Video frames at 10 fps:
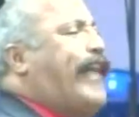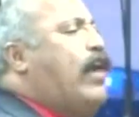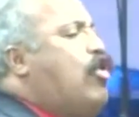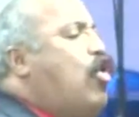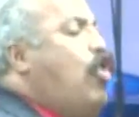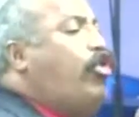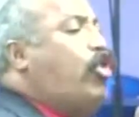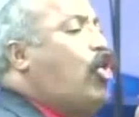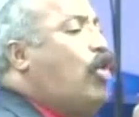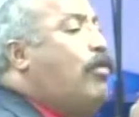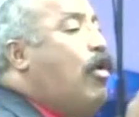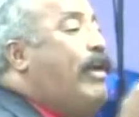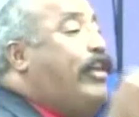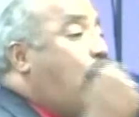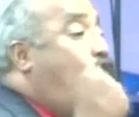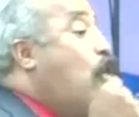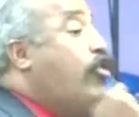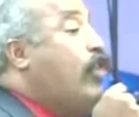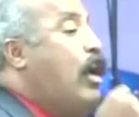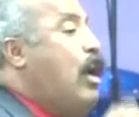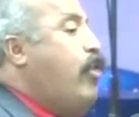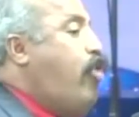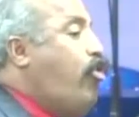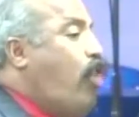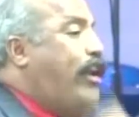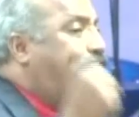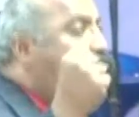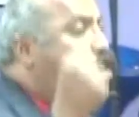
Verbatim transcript: tan justo como lo es Dios, yo soy tan